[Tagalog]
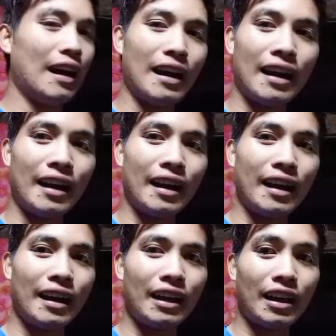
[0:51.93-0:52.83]

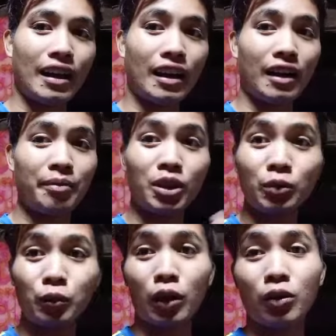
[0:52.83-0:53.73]
Ay, uh,
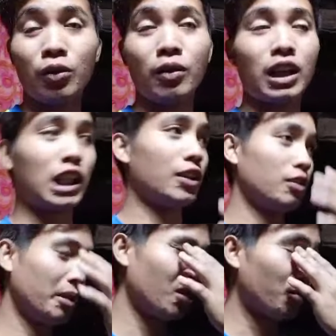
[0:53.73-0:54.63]
meron po akong, uh,
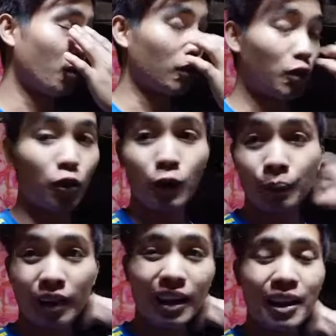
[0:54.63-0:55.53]
ngayon, meron po
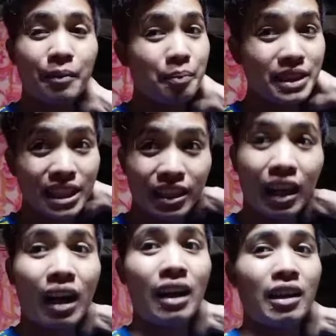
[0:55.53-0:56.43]
akong um,
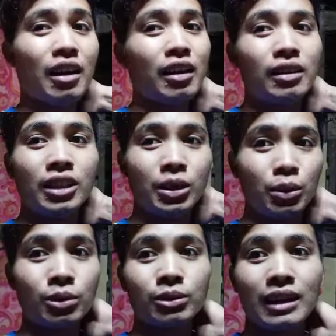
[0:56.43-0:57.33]
bisita
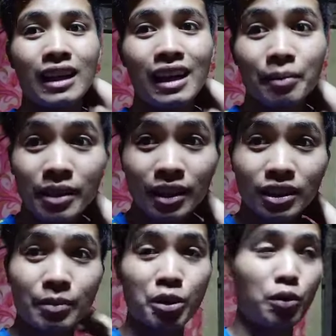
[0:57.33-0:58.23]
dito sa amin
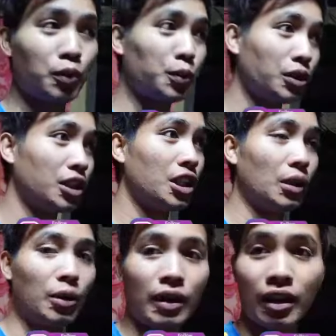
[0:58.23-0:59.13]
kasi mayroong pupunta
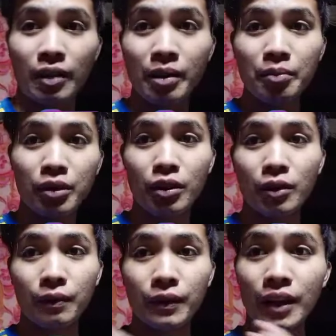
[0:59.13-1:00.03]
dito uh, member
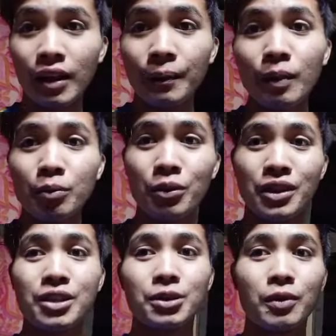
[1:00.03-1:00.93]
of the
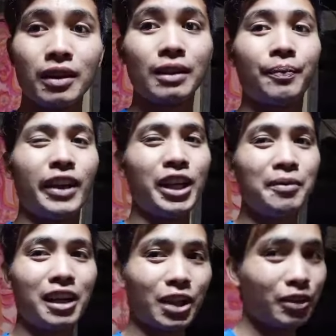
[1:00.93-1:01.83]
Bukid Squad.
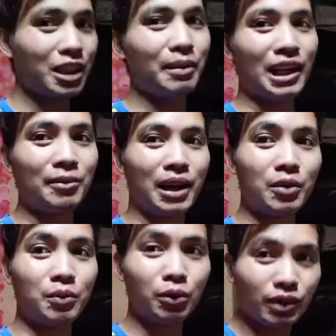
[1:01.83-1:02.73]
And mga kanoder, maayong
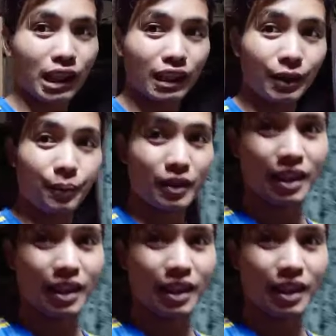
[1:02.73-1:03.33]
maayong buntag.